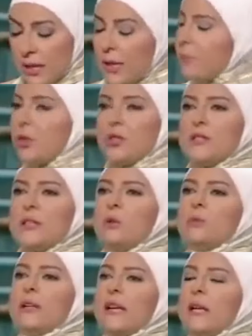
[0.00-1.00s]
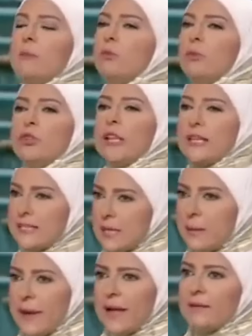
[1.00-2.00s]
هي بتتصل وبتتكلم بمنتهى
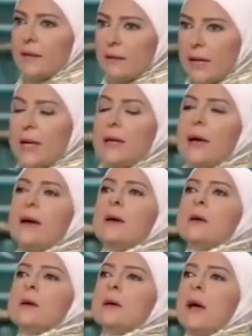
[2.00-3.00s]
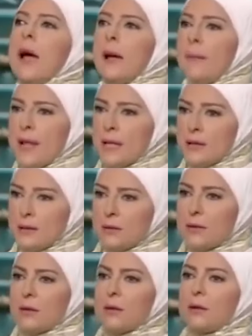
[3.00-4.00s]
الثبات ان هي عملت
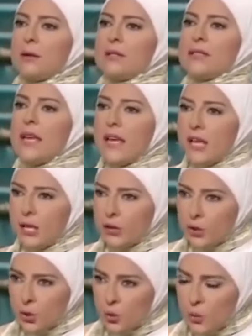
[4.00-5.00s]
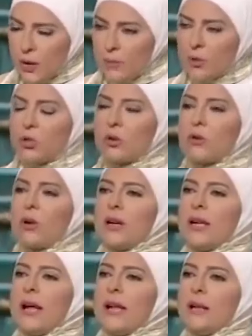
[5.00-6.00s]
آه، سحر وجابت
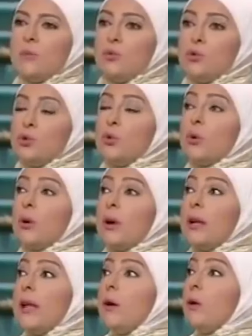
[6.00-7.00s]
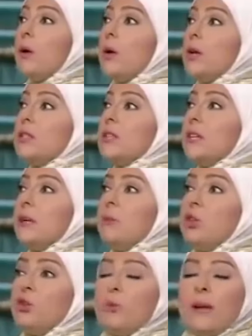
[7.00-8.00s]
الراجل على بوزه والراجل صحي
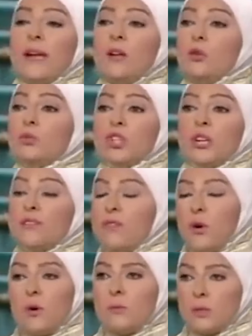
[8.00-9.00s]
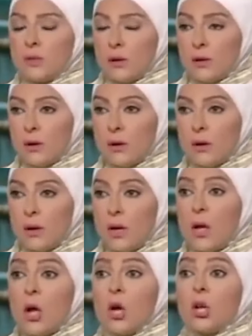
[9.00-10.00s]
من النوم كانه مش عارفها وقام مطلقها
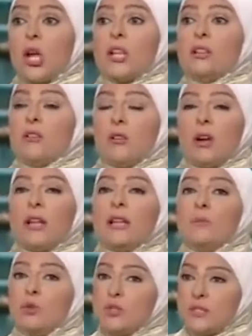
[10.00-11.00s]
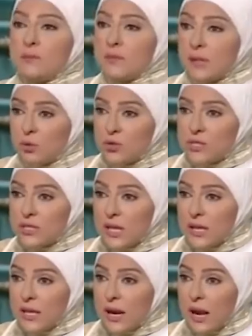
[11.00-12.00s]
راحت للراجل المؤذي ابن المؤذي
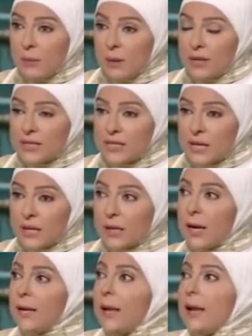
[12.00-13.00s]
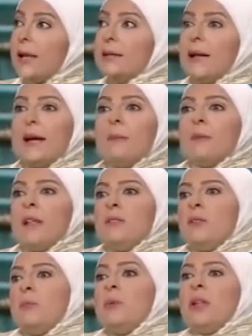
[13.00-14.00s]
ده اللي عمل السحر قال لا لا ده حاجه من
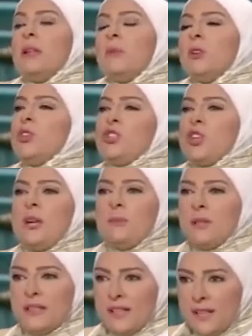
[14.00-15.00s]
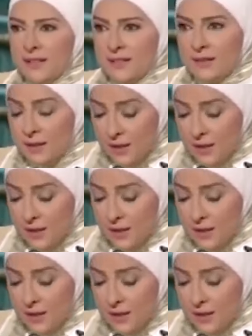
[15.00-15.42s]
عند ربنا انا ما اقدرش اعمل تاني